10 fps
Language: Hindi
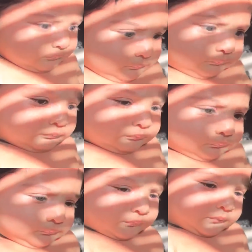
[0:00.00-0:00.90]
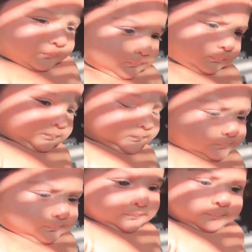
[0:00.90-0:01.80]
मेरा बेटा देख
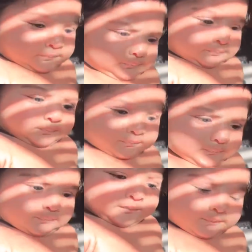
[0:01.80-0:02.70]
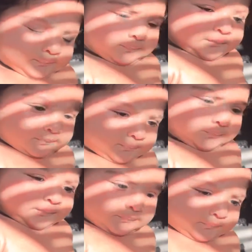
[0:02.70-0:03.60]
मम्मा को देखे जा रहा है देखे जा रहा